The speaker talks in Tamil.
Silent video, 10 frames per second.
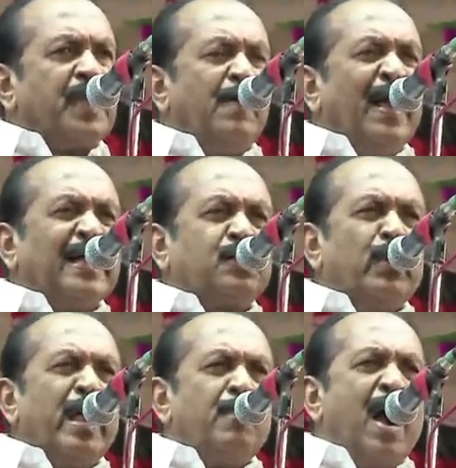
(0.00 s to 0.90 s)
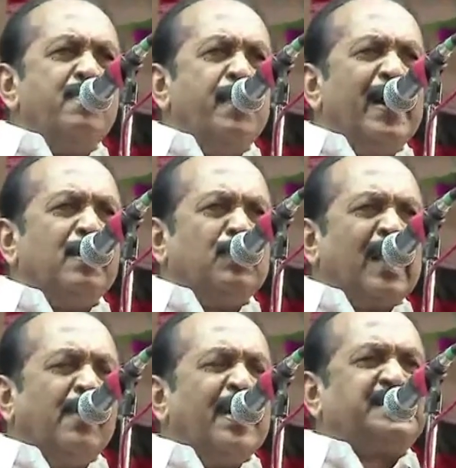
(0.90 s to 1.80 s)
தமிழகத்தினுடைய மாண்புமிகு
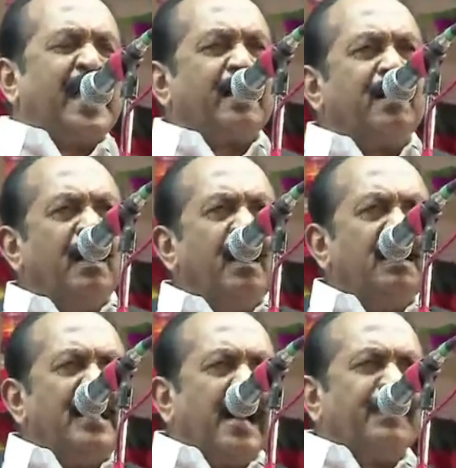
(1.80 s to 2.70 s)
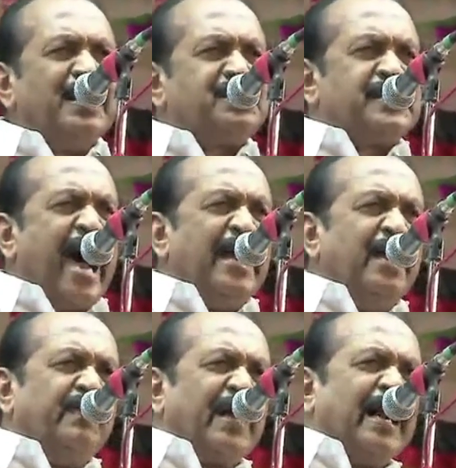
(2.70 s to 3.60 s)
முதலமைச்சர் தளபதி
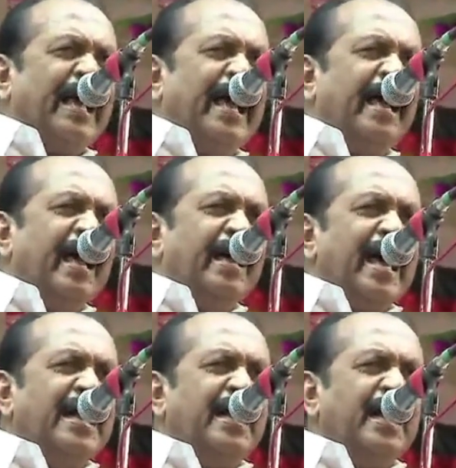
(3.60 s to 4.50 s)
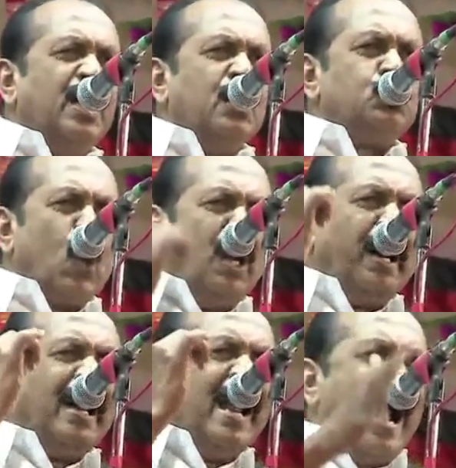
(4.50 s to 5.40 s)
ஸ்டாலின் அவர்களே என்று
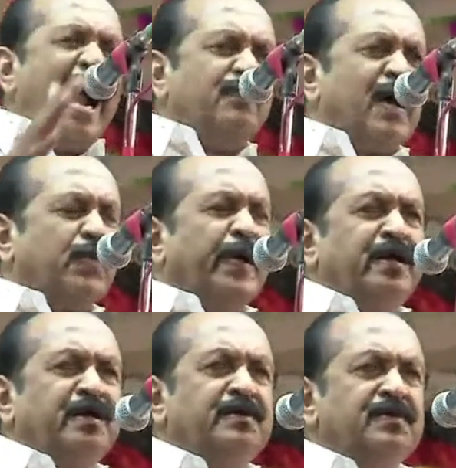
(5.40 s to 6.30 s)
சொல்லுகிற நாள் வரும்